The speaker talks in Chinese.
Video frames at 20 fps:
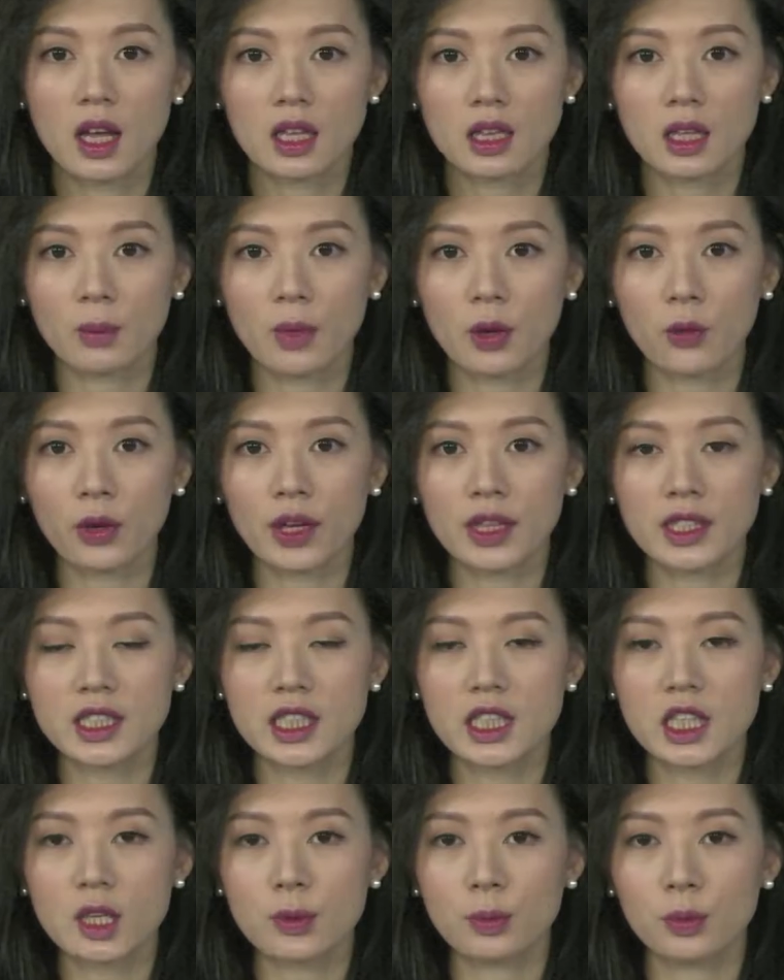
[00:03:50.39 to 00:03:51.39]
那么，为
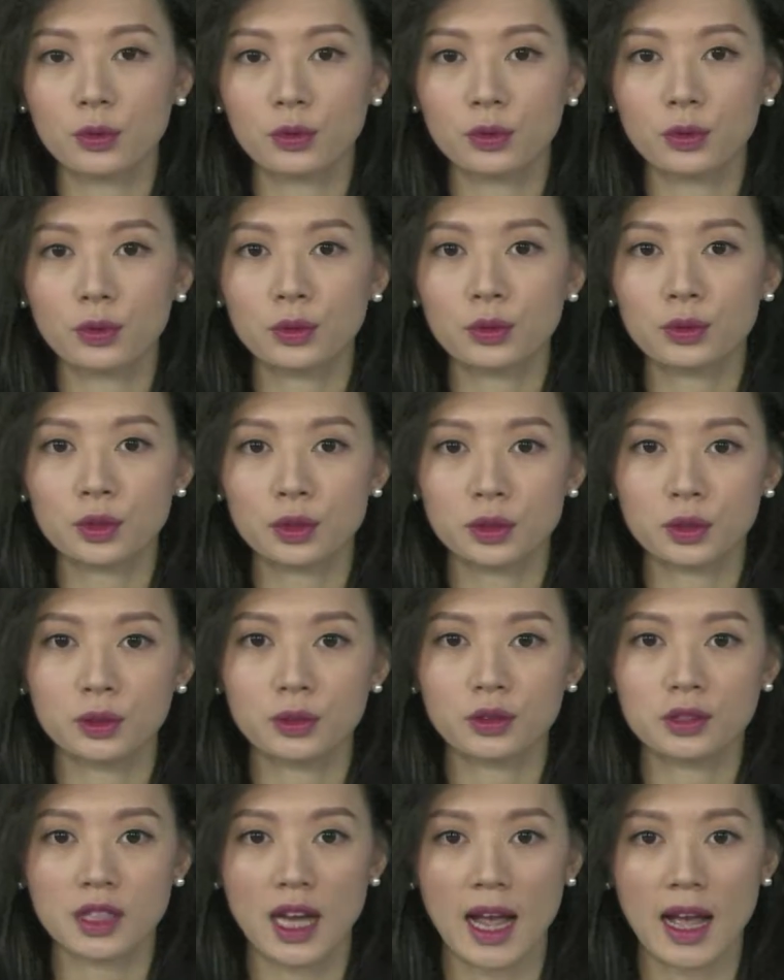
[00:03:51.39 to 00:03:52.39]
进一步督
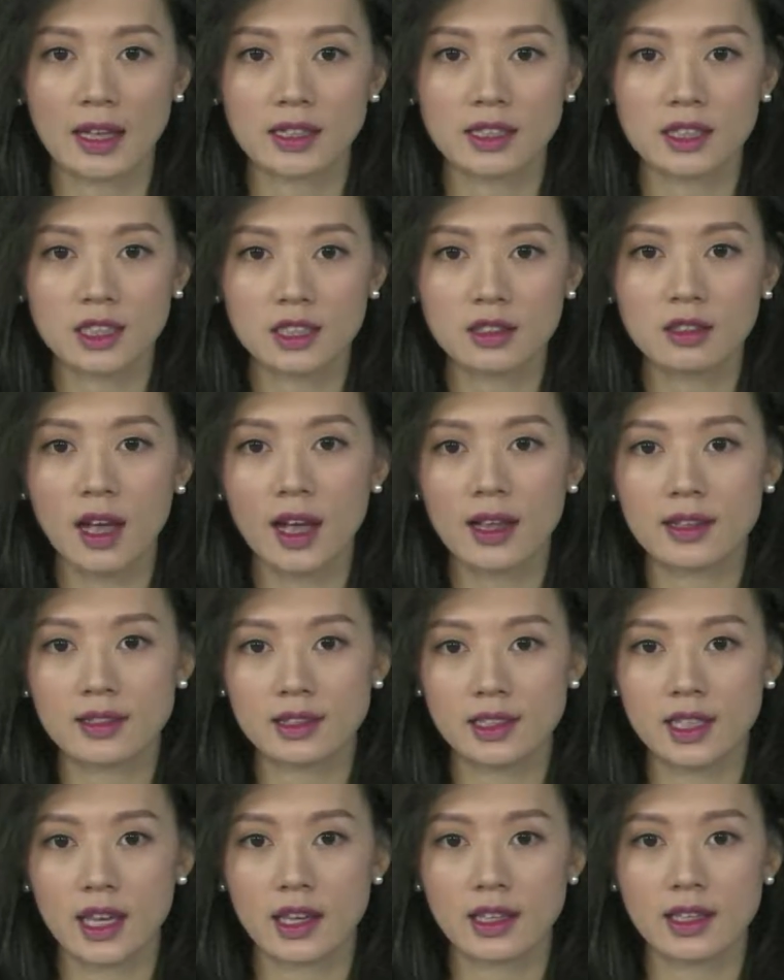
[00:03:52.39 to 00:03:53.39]
促查清案
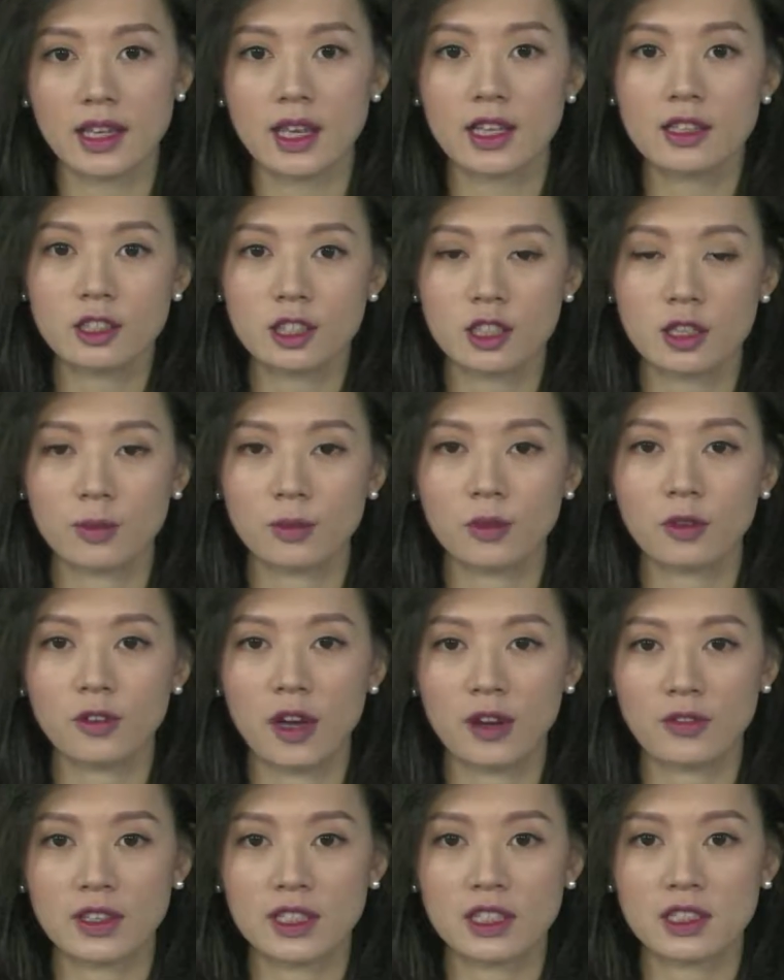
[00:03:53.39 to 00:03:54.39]
件、严惩不
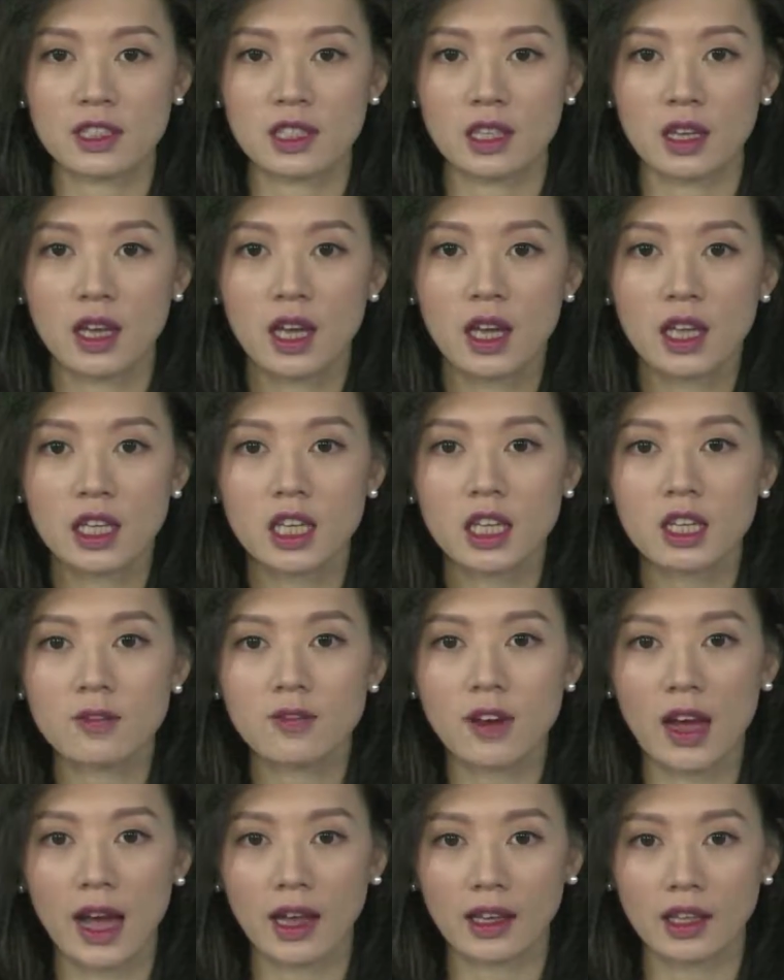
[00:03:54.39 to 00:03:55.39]
法分子、依
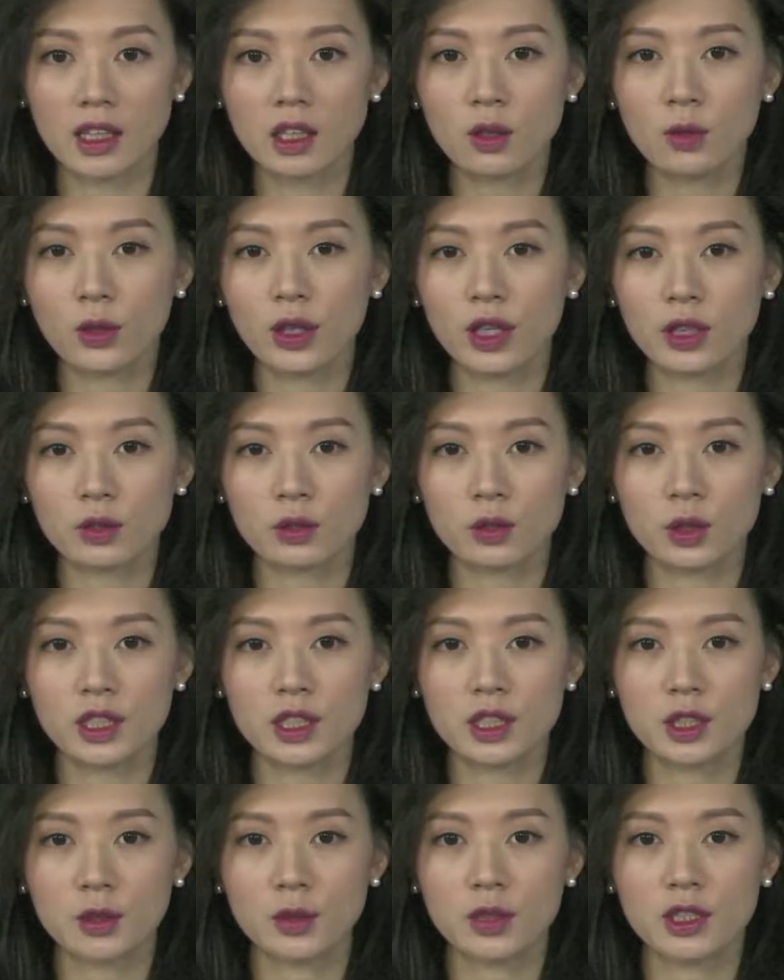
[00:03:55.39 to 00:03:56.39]
法依规追
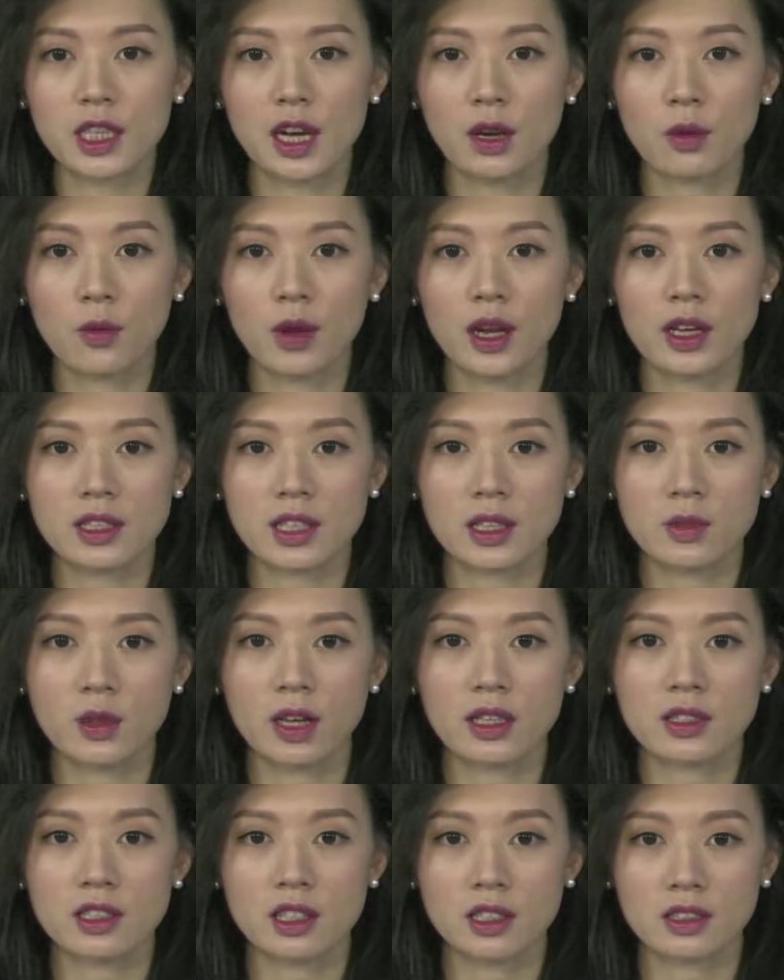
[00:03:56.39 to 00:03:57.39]
究相关人
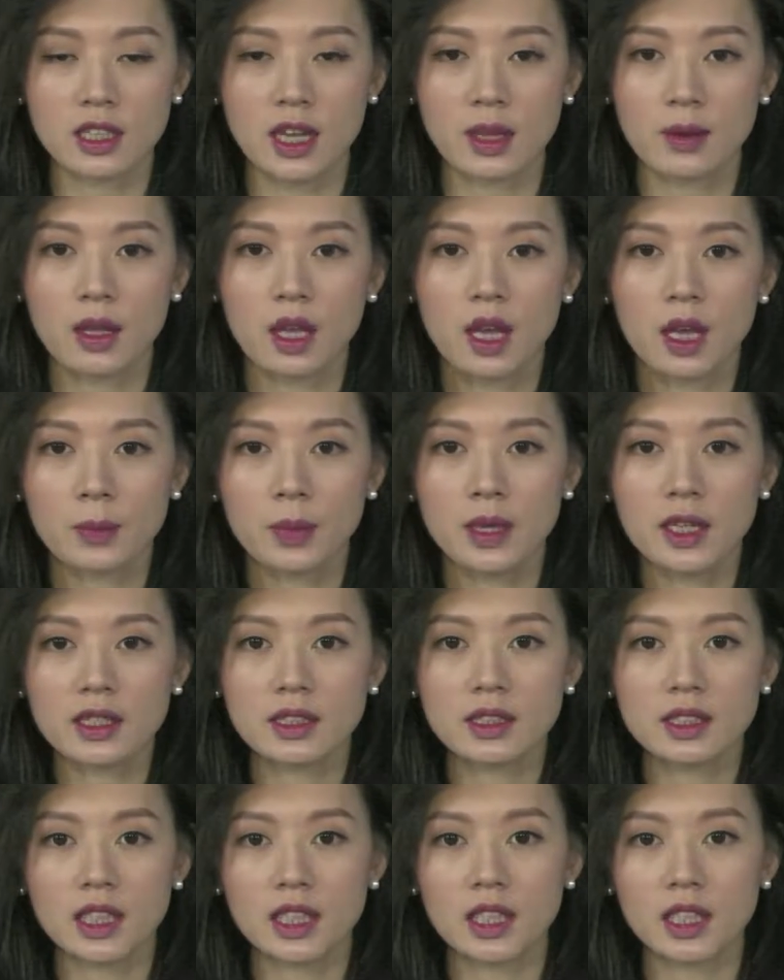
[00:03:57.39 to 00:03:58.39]
员责任，
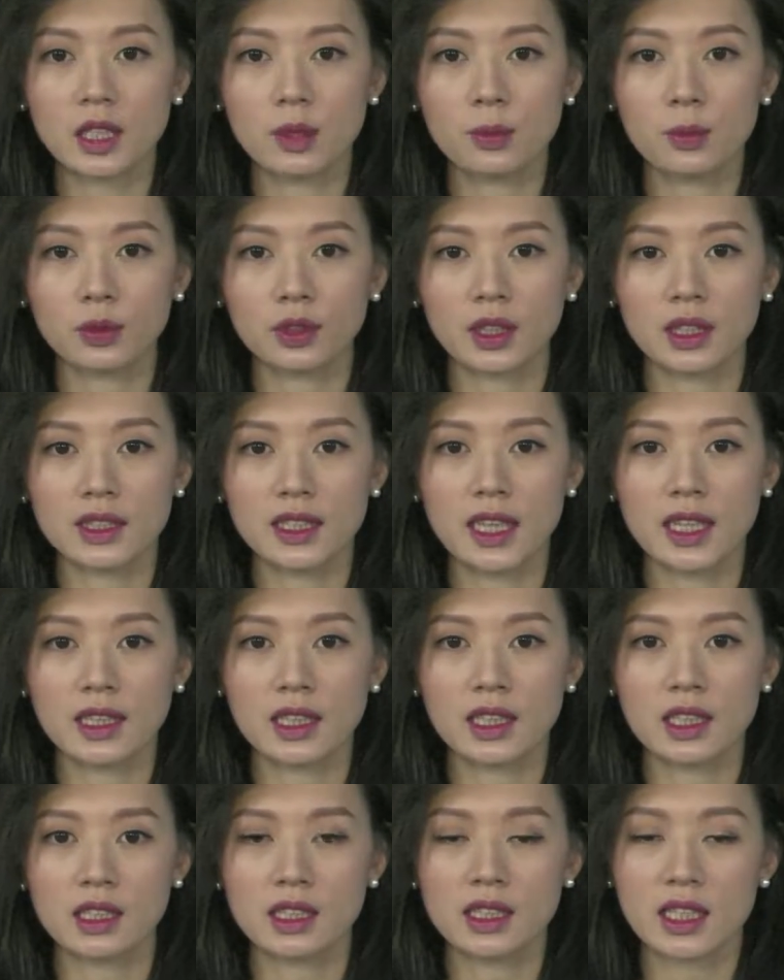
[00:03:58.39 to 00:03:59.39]
并进一步的建
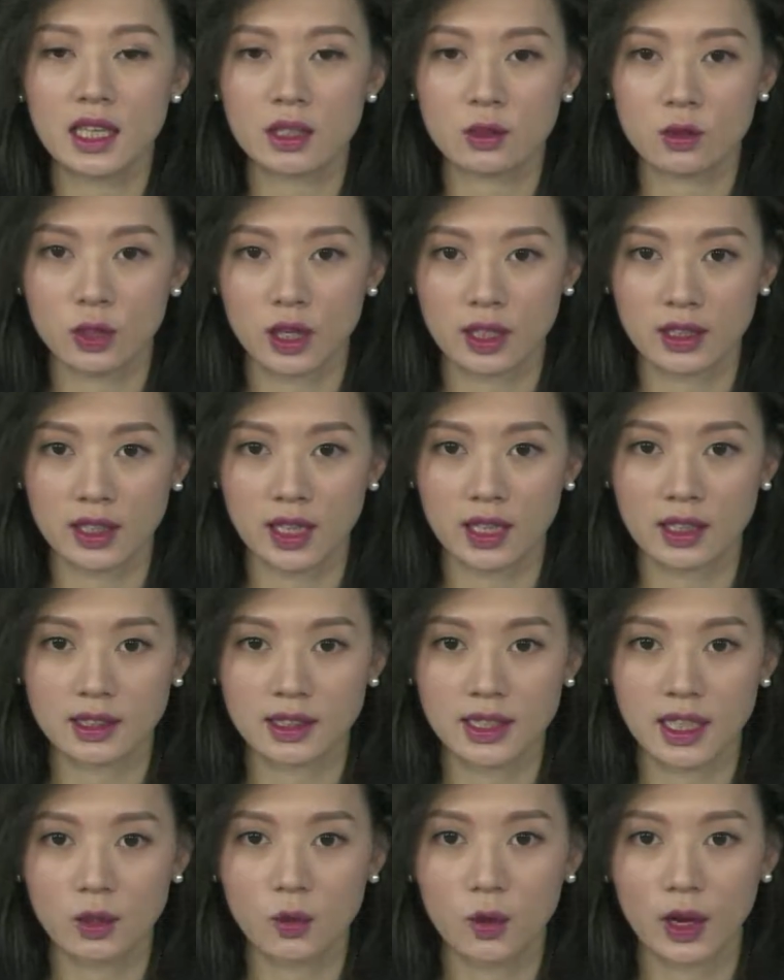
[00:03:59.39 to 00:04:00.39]
立健全的
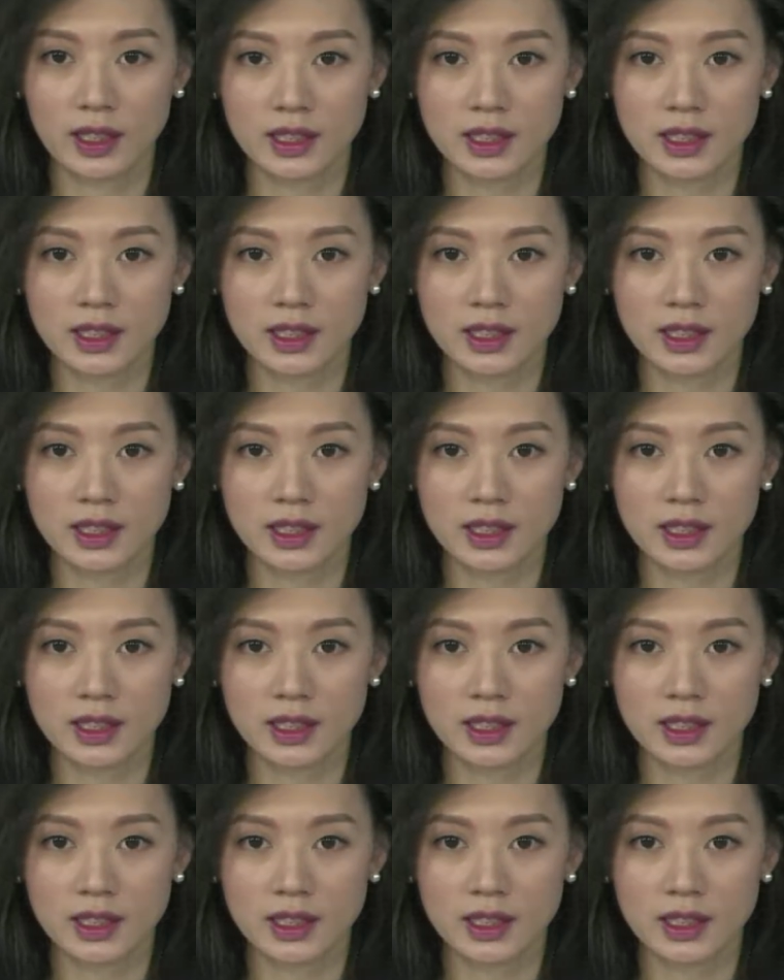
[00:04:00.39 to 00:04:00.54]
监管